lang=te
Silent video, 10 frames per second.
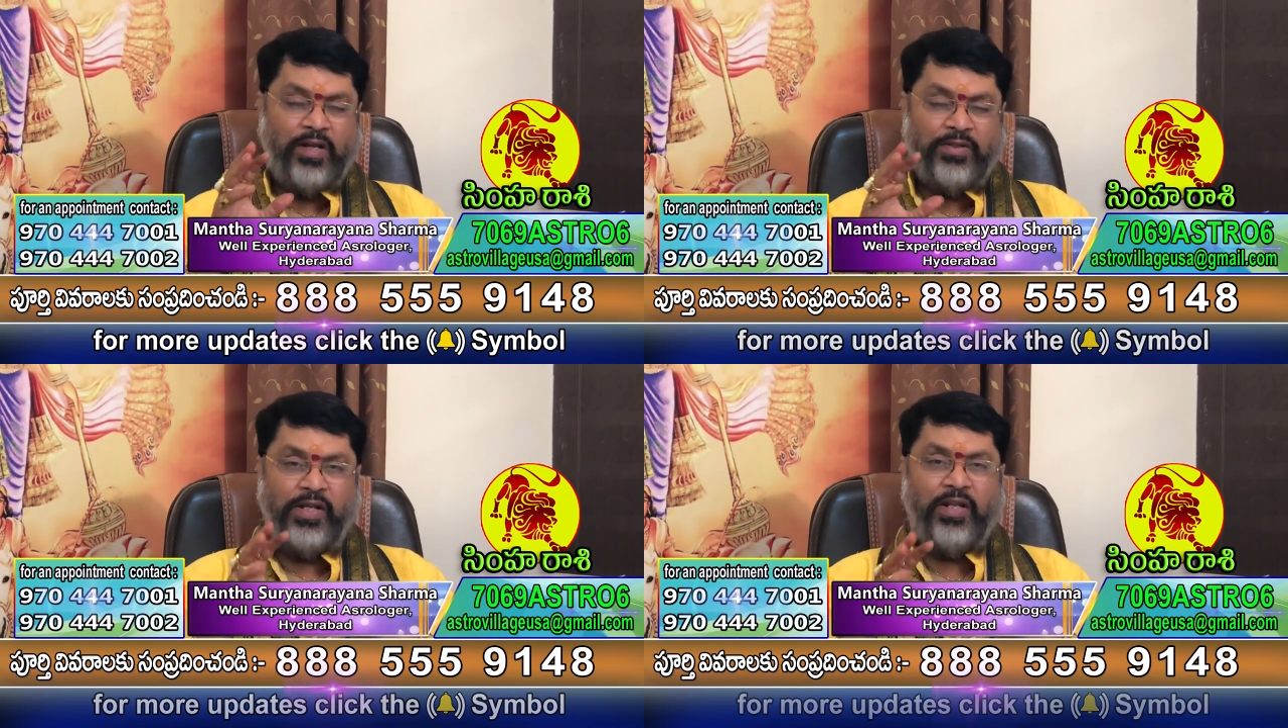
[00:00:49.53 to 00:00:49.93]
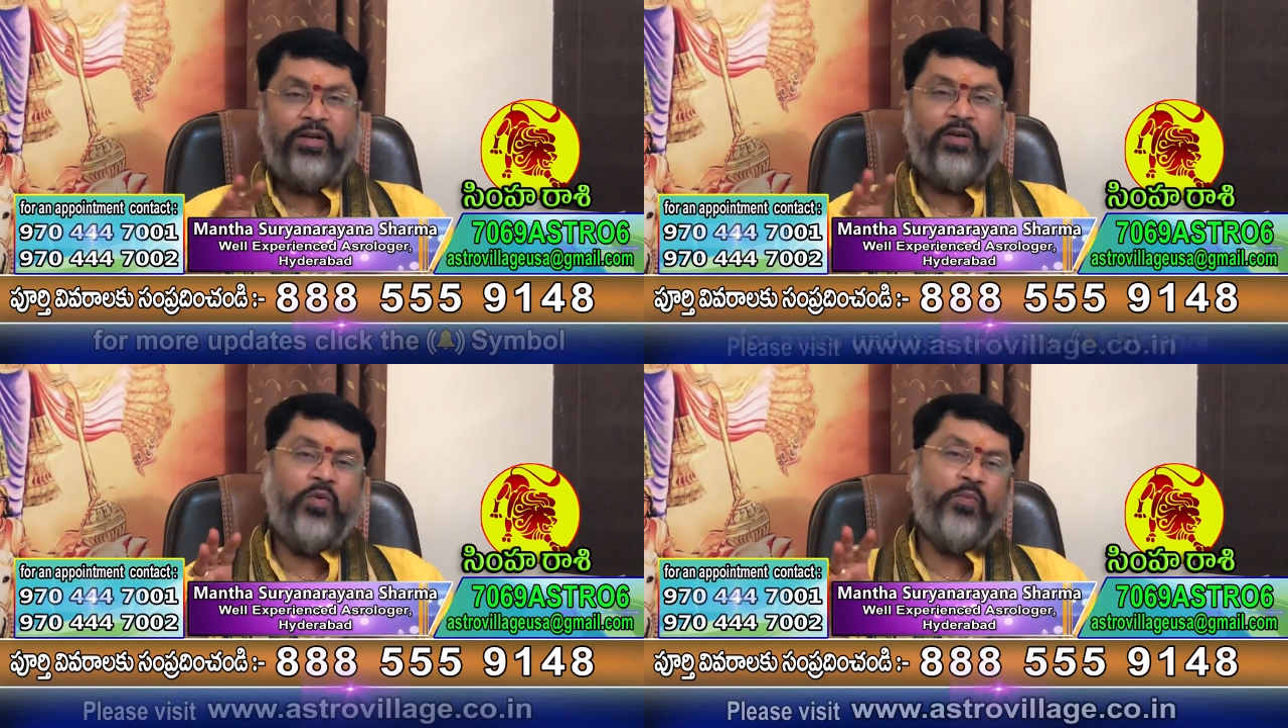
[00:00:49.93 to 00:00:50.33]
రాజకీయ
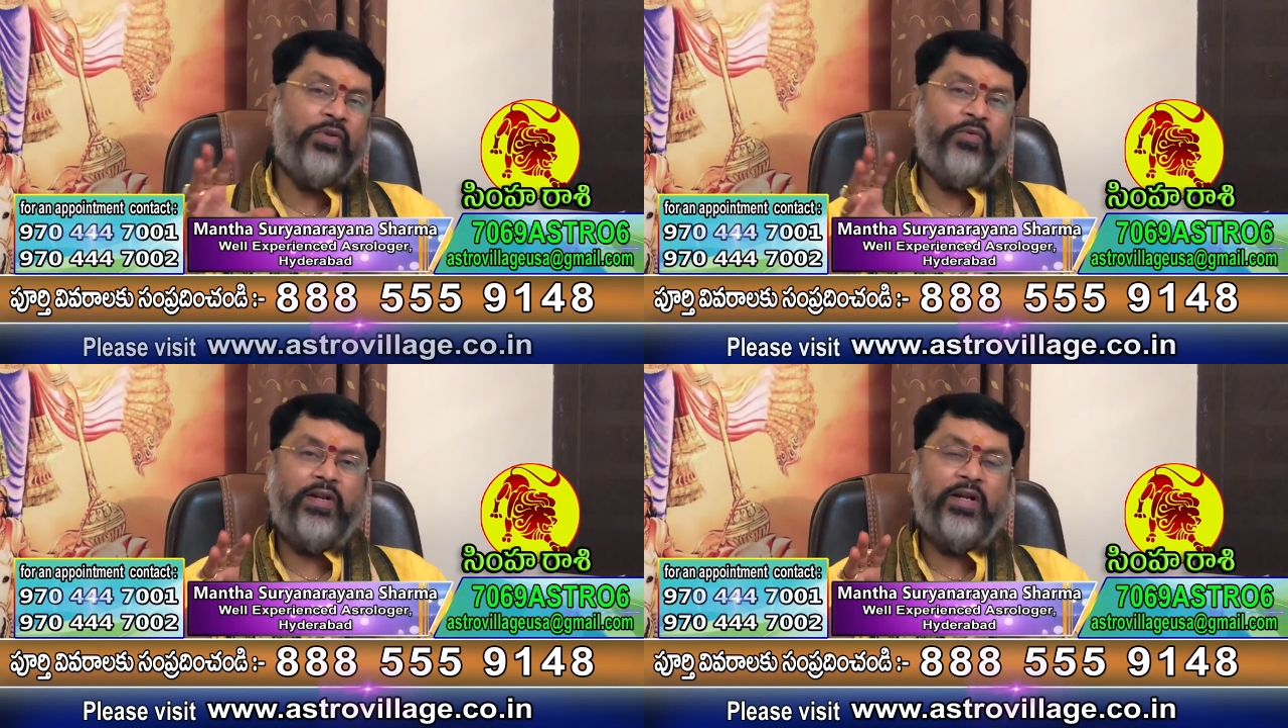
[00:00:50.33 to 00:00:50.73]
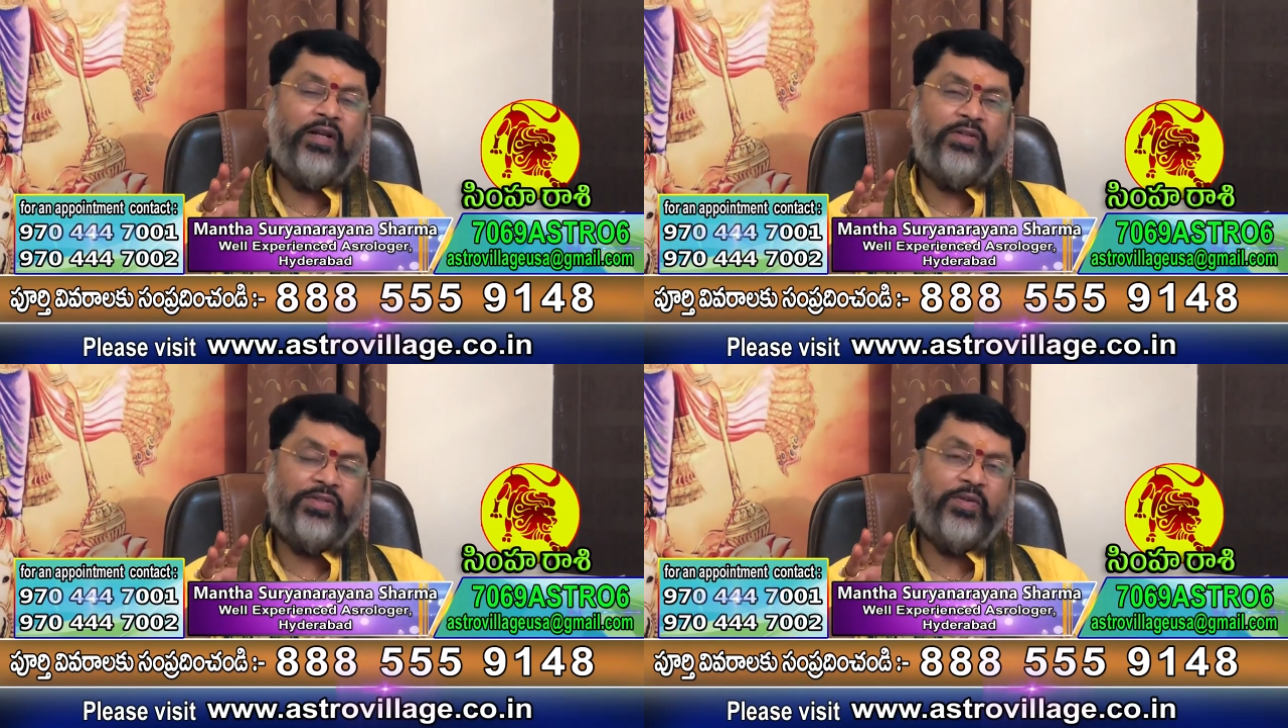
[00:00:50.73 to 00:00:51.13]
రంగంలో ముందుకు
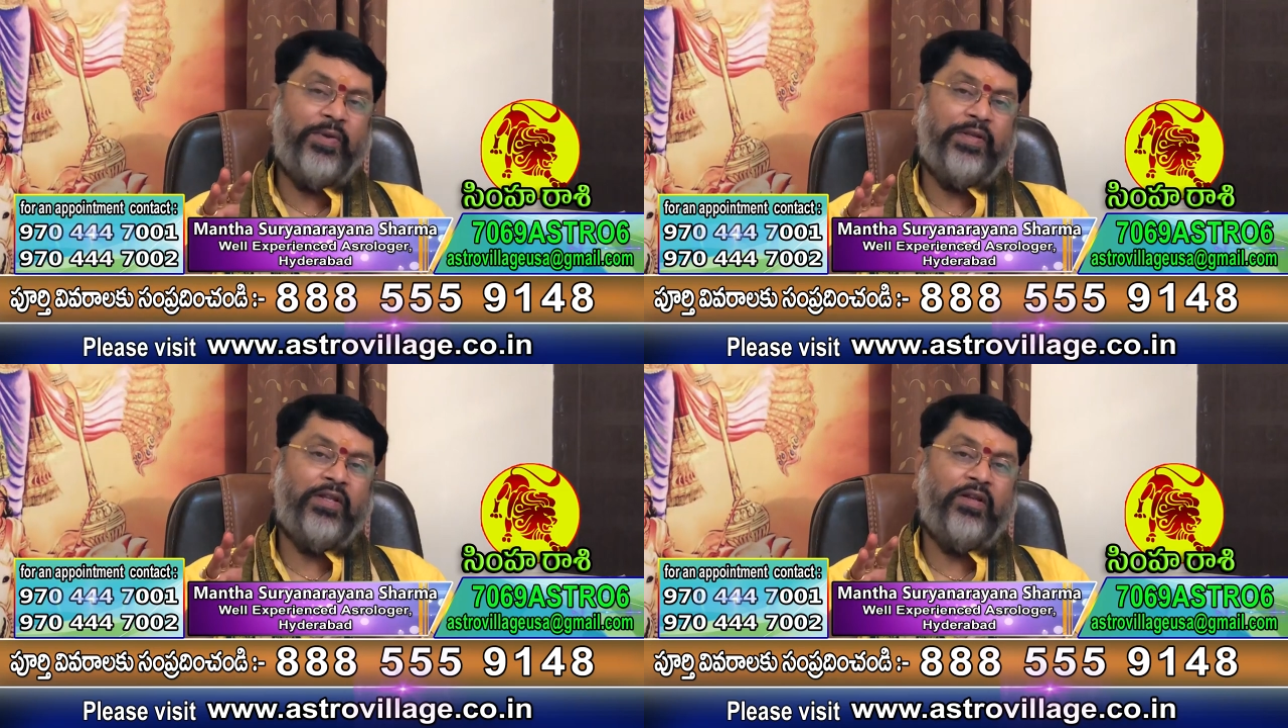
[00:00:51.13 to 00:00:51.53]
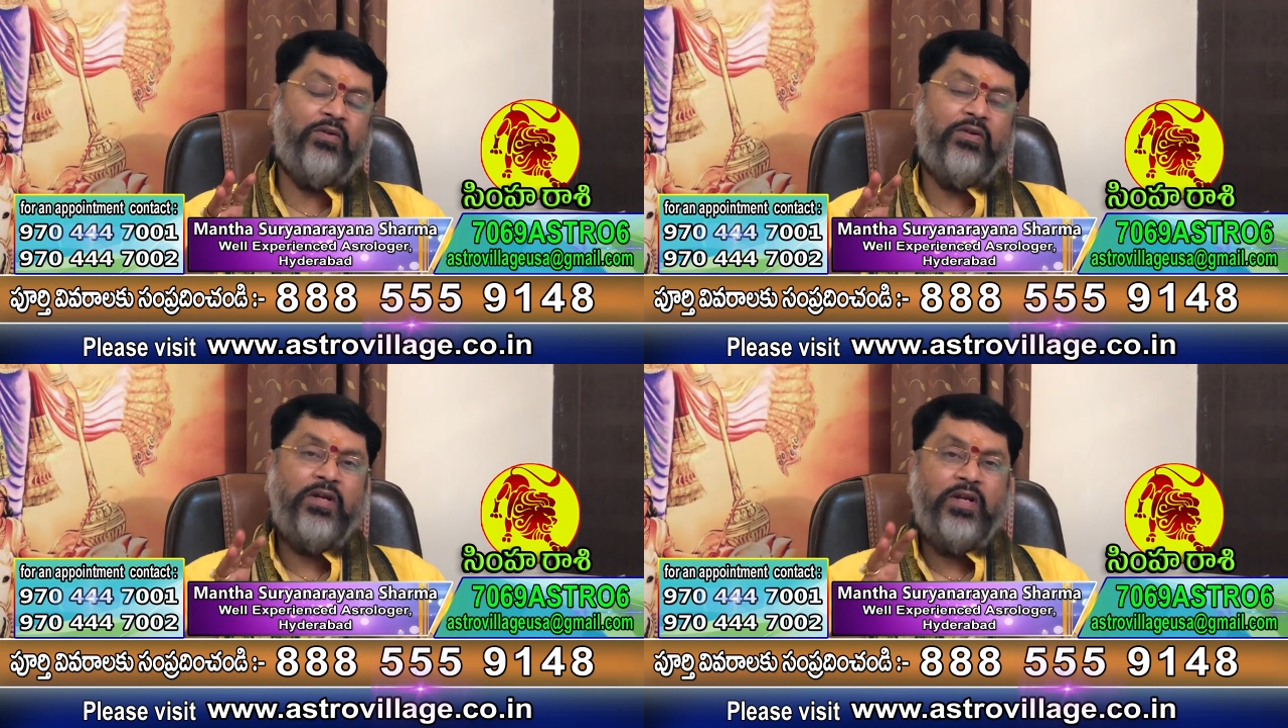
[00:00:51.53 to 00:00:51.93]
వెళ్ళడానికి చేసే ప్రయత్నాల్లో